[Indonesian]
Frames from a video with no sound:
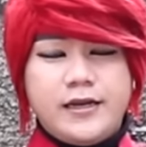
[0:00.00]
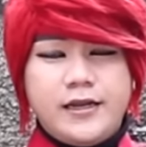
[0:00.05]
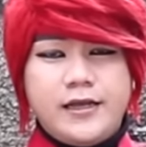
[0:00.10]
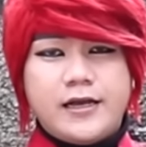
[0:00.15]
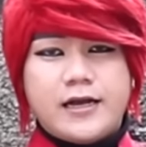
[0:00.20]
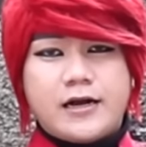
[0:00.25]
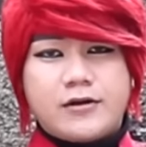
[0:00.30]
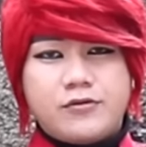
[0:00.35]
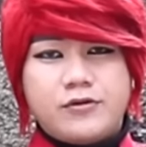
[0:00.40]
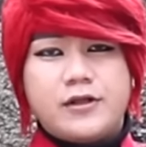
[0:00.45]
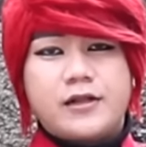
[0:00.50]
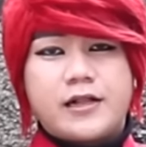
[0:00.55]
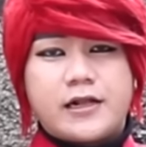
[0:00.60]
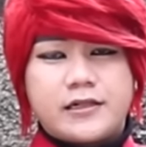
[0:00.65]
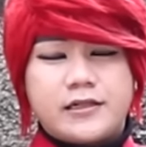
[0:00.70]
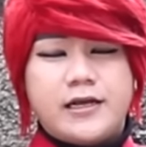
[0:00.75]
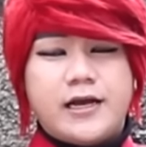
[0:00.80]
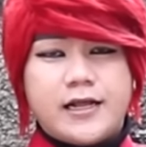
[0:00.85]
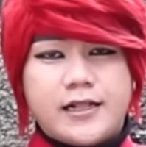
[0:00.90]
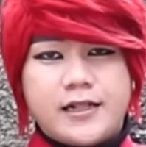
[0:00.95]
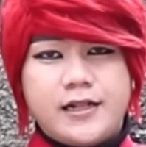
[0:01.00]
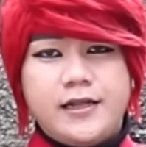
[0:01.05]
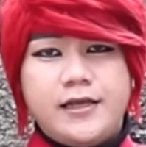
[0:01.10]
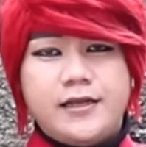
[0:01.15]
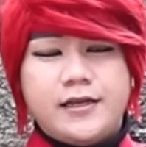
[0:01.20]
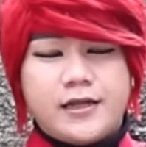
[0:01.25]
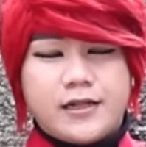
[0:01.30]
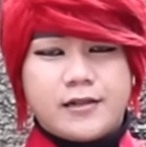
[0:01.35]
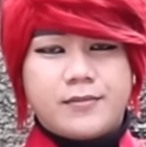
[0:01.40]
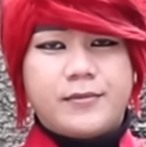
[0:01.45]
ini, ngakunya sakti
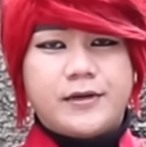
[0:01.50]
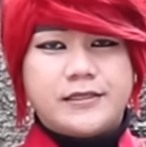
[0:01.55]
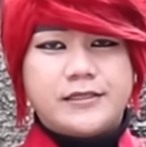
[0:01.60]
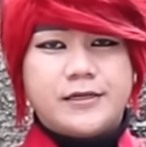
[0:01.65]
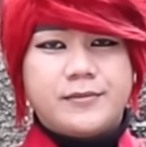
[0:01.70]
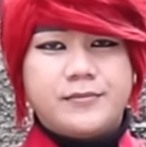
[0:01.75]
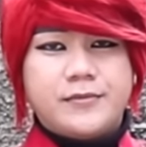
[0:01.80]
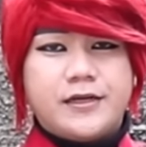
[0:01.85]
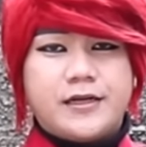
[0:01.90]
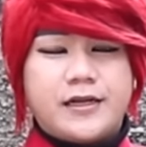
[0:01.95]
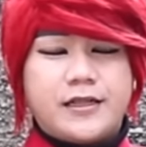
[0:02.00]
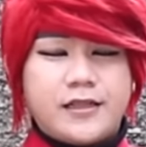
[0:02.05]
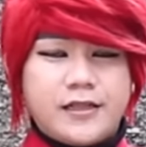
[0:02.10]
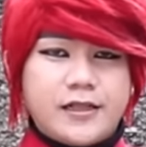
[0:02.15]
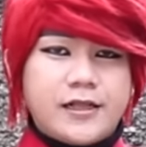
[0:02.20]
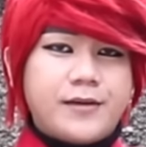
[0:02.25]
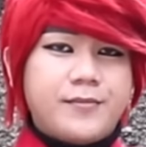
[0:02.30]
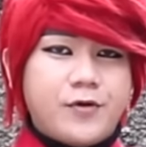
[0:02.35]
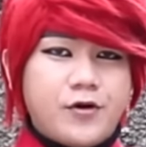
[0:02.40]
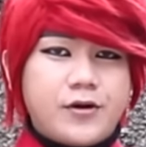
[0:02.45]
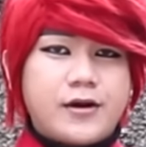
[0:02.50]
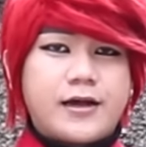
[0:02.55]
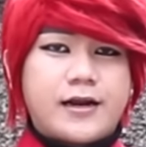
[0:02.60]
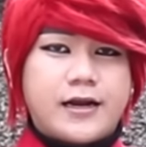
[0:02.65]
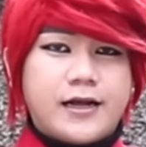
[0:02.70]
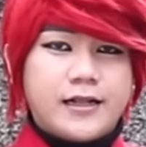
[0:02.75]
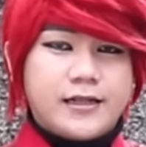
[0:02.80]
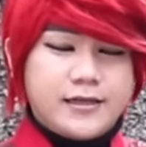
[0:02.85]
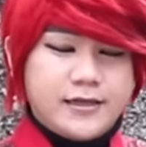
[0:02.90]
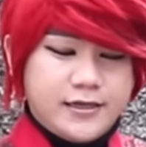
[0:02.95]
asli dan semacamnya. Nanti saya bongkar
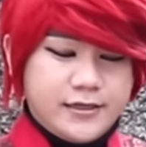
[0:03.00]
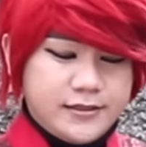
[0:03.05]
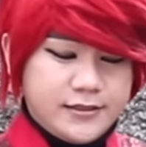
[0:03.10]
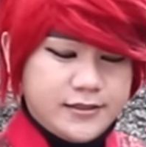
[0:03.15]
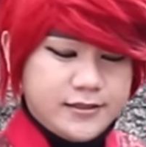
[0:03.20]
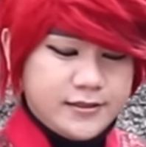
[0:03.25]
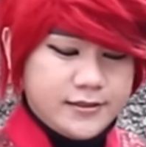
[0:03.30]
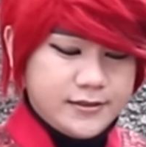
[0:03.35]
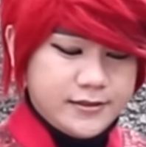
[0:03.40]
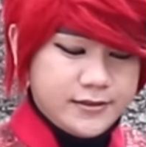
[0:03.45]
rahasianya.